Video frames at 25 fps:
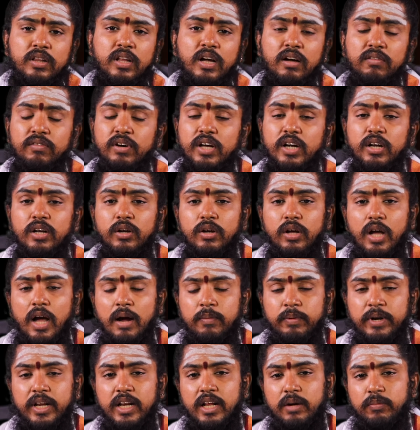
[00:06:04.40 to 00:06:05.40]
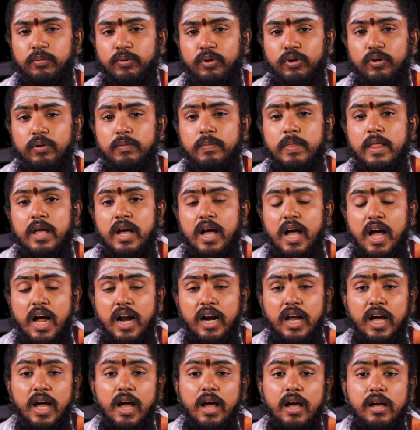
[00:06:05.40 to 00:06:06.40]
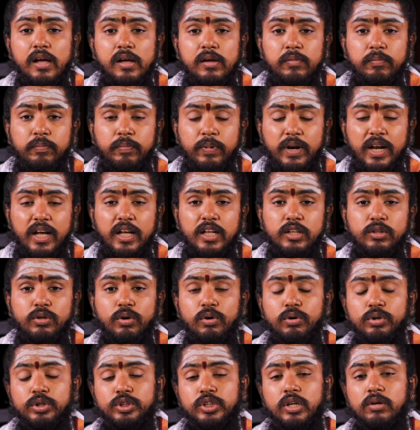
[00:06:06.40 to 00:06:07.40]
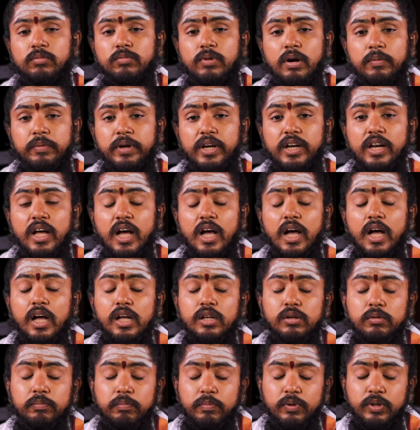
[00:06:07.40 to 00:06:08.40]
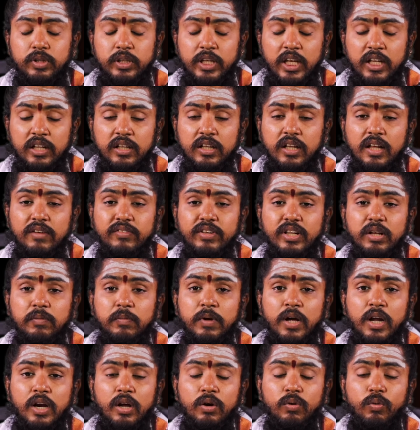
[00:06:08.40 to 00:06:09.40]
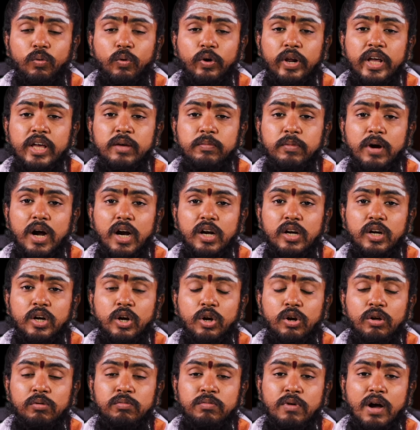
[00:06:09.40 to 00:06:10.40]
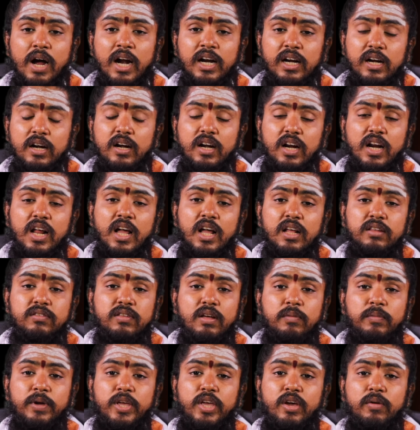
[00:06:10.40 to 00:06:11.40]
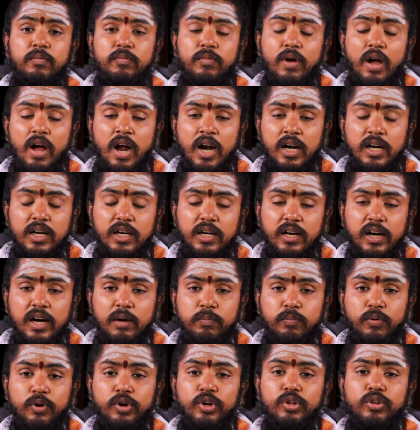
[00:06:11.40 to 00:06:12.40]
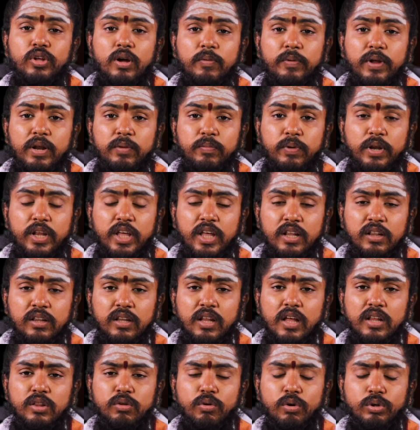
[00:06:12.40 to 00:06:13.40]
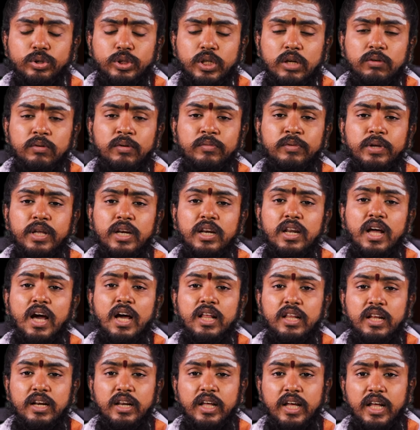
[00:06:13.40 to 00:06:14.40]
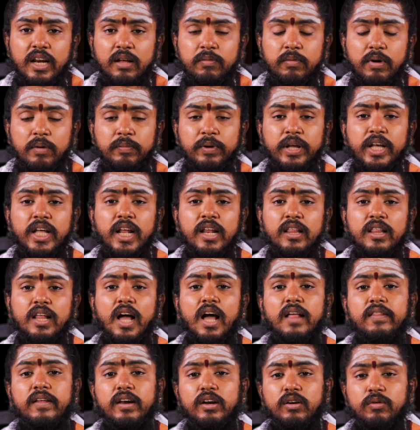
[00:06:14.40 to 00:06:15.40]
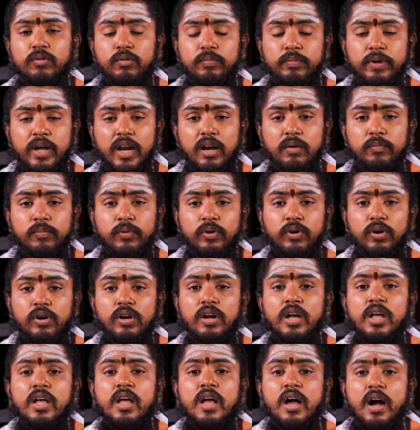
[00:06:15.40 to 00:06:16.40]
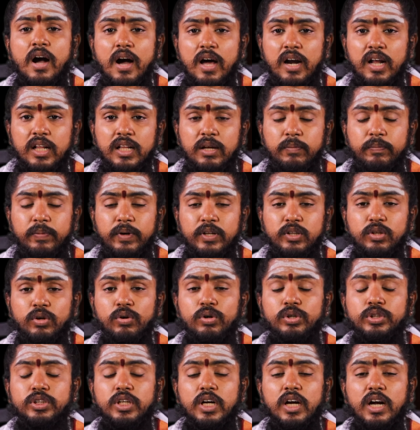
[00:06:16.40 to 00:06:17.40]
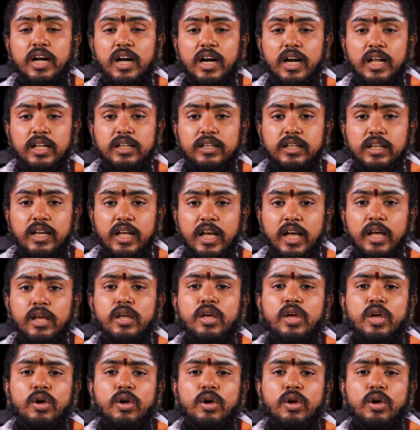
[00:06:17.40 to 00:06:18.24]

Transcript: தவறு அப்படின்னா பொருள் ஆனால் பிரதோஷம் அப்படின்னா எந்த விதமான குறைபாடுகளும் அற்ற சமயம் அற்ற பொழுது அப்படின்னு பேர் எந்த தோஷமும் இல்லாத நேரம் அப்படிங்கிறது தான் அதற்கு உண்மையான பொருள் அதனால் அந்த பிரதோஷ காலத்திலே